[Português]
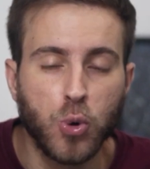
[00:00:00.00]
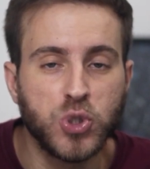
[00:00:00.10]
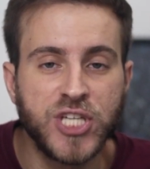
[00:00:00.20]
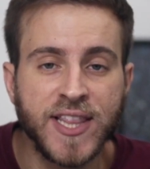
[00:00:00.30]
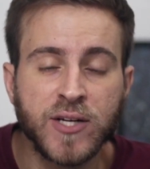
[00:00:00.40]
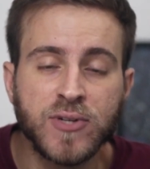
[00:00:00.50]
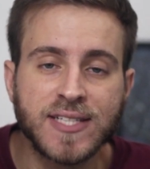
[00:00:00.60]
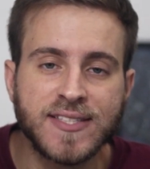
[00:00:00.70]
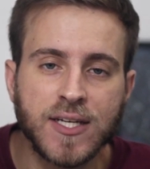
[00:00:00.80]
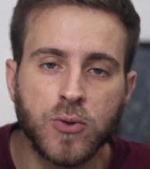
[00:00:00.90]
O gênero
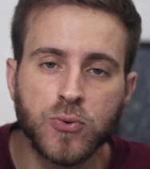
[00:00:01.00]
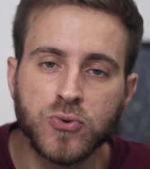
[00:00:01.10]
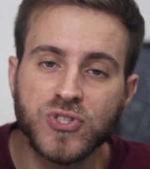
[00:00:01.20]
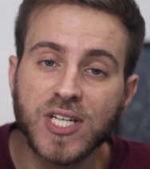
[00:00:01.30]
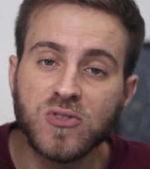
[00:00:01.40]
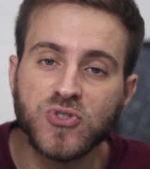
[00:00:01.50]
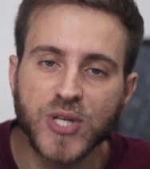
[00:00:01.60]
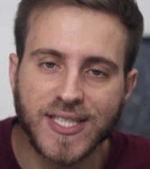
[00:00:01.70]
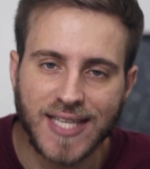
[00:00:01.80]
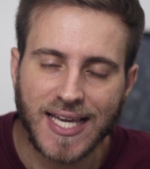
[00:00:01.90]
nasceu nos anos
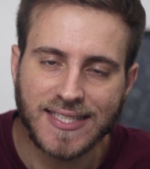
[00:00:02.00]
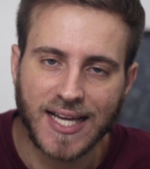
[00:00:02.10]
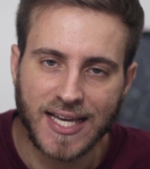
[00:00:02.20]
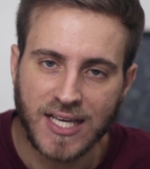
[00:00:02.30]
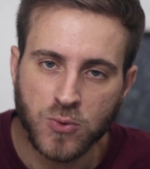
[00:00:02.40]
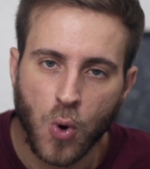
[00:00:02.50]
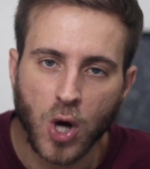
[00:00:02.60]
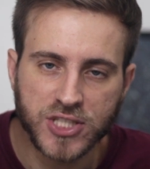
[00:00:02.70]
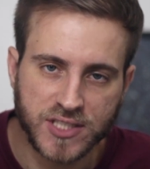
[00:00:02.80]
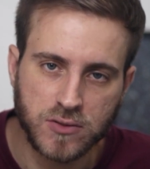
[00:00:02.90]
80 em
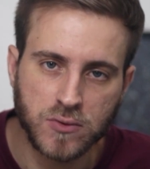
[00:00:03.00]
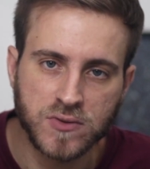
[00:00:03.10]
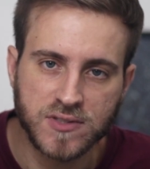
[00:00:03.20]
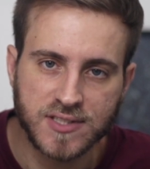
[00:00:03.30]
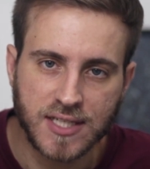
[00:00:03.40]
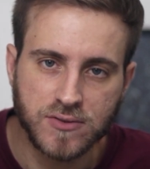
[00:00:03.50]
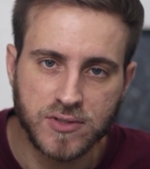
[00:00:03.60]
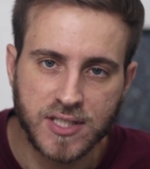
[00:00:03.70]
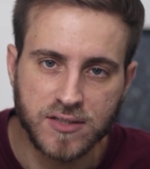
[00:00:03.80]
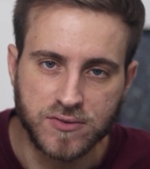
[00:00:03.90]
Washington, nos Estados
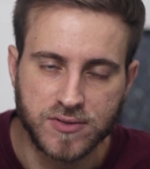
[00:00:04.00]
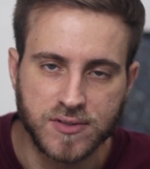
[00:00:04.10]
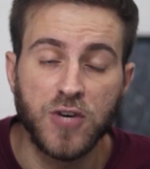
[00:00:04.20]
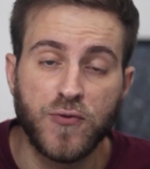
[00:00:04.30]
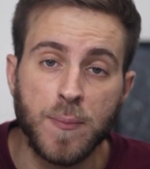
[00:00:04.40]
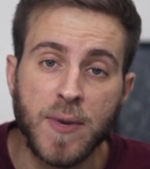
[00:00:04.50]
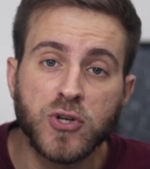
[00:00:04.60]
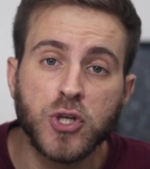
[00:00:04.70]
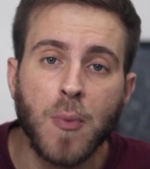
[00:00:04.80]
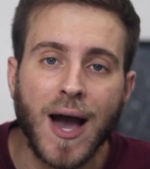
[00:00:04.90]
Unidos, e foi meio
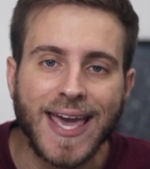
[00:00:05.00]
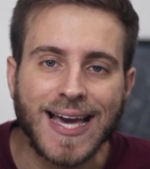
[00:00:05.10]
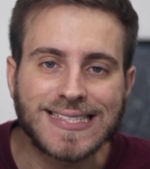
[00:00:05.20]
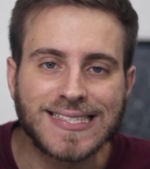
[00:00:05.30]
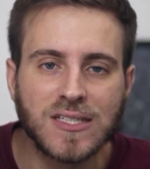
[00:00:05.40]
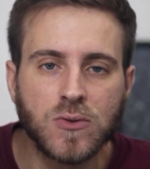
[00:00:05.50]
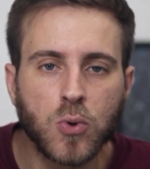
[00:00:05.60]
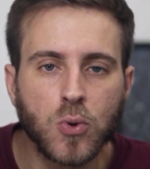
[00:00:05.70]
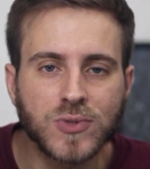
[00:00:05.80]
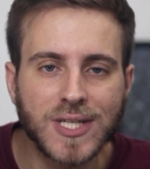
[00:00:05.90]
que uma reação
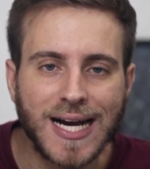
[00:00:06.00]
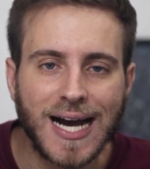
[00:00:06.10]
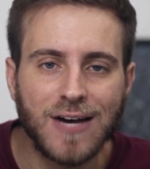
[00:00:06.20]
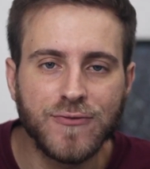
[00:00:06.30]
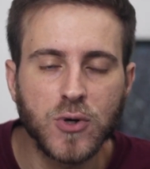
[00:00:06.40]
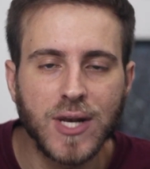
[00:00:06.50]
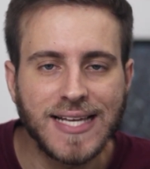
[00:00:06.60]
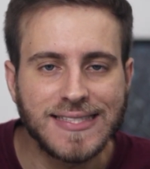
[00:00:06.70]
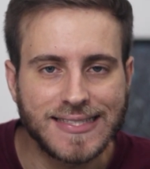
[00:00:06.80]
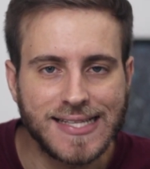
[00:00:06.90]
contra a
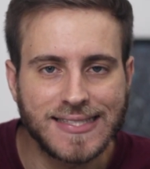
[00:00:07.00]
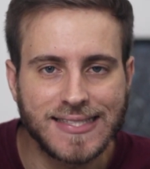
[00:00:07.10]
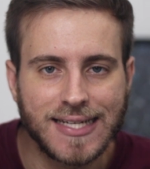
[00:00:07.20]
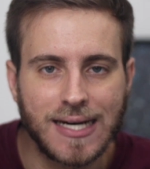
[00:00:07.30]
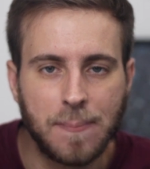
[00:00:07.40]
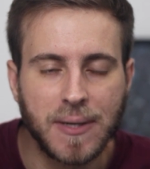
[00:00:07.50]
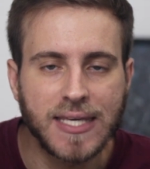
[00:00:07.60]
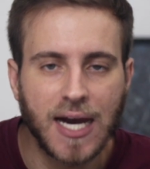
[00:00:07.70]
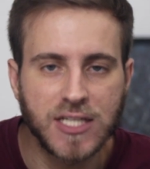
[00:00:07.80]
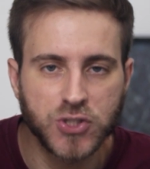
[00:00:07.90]
violência da da cena
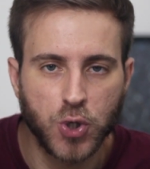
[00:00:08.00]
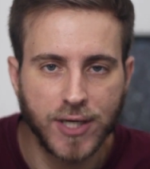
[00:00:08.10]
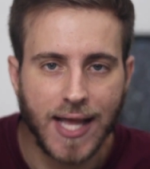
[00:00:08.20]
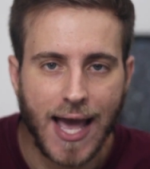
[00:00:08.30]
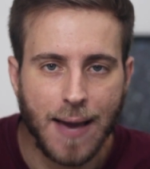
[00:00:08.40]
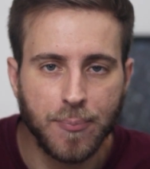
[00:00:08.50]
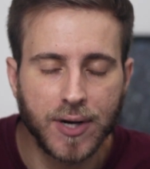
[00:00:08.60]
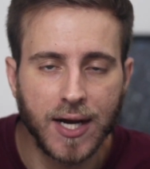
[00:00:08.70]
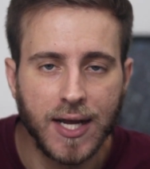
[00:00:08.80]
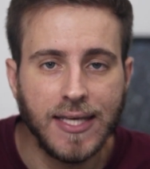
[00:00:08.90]
punk hardcore da
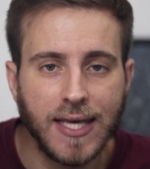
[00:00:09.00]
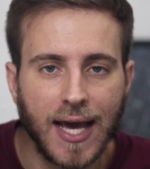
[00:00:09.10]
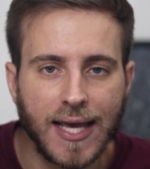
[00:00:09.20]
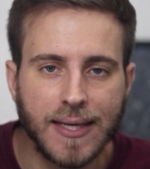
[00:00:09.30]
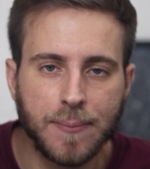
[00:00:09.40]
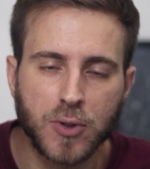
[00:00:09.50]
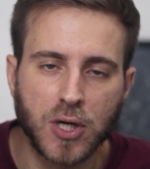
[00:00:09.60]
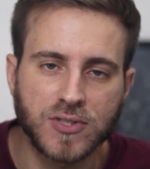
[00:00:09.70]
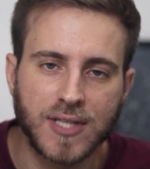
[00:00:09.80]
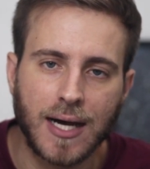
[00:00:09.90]
época, e aí por
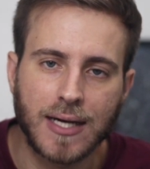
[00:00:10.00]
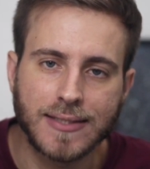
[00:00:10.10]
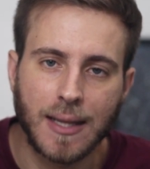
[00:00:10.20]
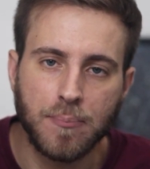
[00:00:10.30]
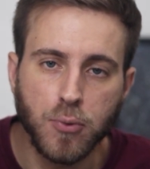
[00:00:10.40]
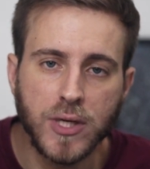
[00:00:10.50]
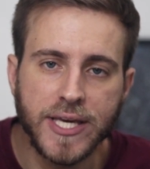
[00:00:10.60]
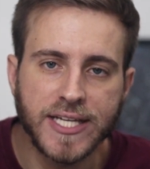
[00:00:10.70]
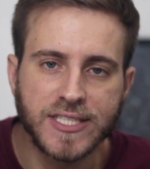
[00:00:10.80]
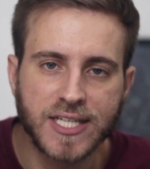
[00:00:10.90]
causa da, da
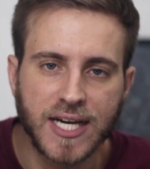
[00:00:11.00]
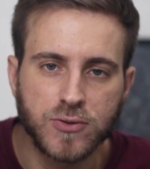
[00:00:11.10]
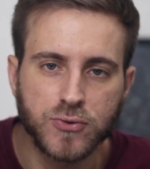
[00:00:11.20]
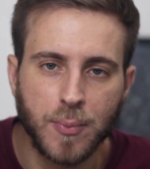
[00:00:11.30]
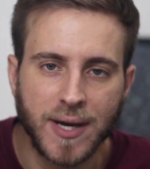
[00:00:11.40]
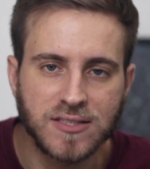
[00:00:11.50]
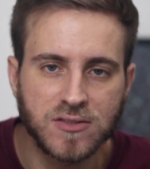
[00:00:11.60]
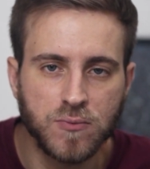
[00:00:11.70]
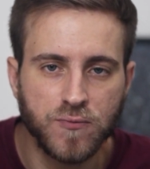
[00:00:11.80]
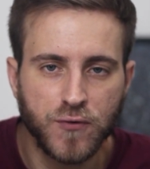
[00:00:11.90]
política e tudo mais,
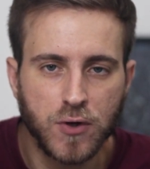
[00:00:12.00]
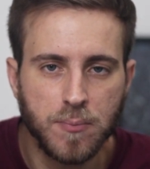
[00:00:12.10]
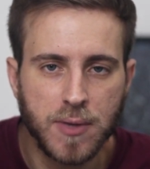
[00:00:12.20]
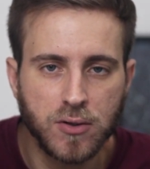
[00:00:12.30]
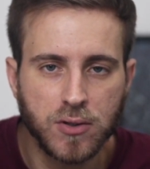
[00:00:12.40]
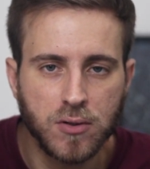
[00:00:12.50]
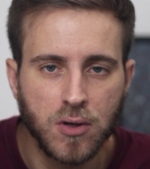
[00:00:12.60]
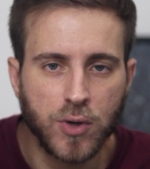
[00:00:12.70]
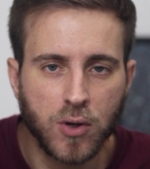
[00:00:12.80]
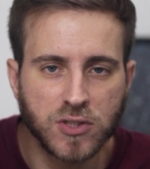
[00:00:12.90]
então foi meio que
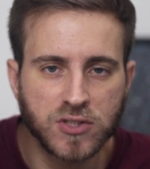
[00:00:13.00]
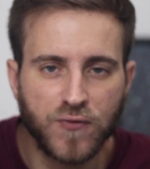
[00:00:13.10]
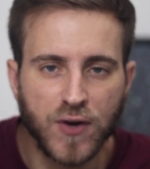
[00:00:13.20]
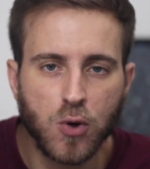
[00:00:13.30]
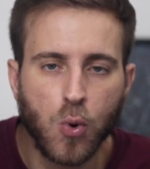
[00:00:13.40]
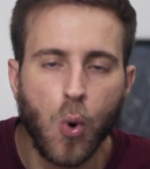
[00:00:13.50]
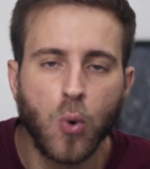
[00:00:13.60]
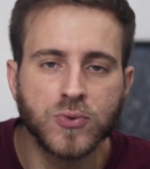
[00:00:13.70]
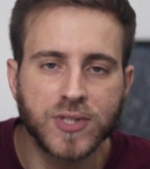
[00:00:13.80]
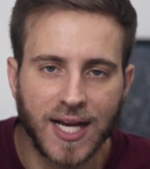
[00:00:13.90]
um negócio que foi
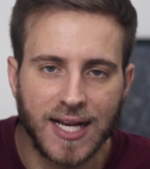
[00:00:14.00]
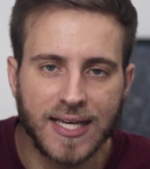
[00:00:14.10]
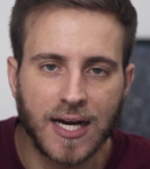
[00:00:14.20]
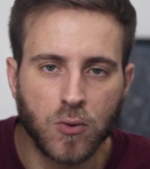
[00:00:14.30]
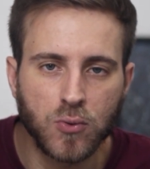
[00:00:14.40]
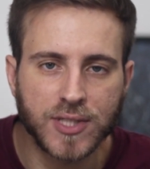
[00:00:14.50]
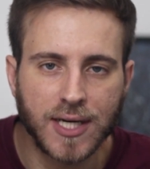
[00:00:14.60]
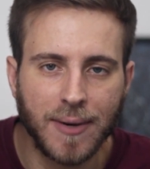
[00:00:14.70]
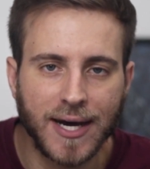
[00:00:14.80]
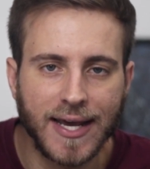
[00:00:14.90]
contra ali, a contra
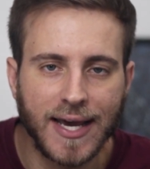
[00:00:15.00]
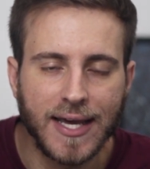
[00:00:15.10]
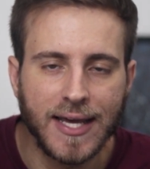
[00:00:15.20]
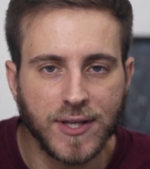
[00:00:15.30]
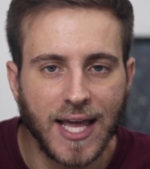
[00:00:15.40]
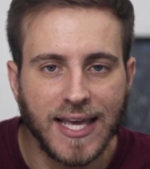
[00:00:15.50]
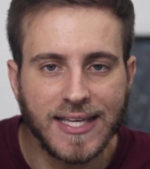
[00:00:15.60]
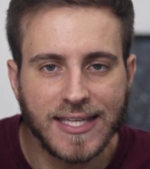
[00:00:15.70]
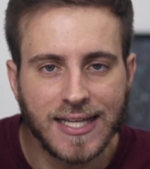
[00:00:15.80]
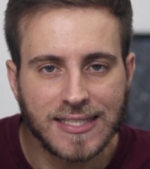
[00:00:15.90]
a maré, foi daí
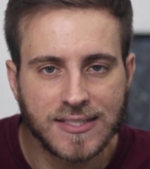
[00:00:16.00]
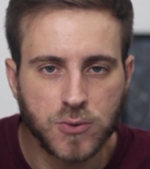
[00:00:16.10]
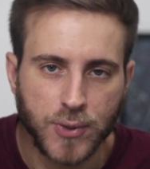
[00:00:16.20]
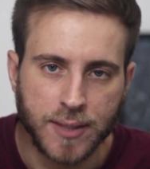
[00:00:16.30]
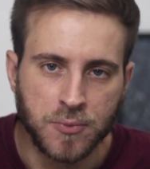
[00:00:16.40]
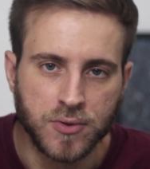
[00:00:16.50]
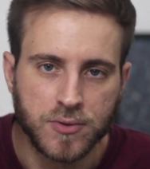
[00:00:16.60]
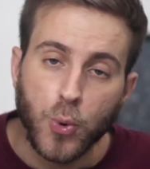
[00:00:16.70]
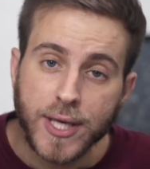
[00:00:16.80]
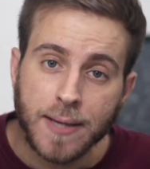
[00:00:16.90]
que nasceu o emo.
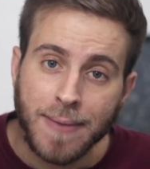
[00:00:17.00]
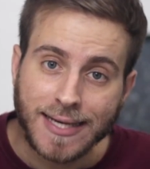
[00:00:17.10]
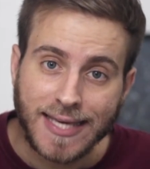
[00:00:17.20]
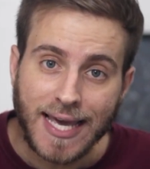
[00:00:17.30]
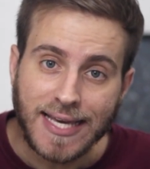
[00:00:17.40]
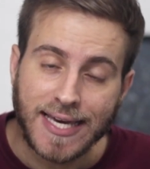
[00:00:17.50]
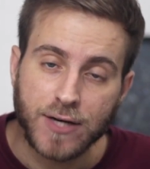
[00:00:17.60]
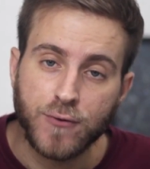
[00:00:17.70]
O Ian McKay, que era o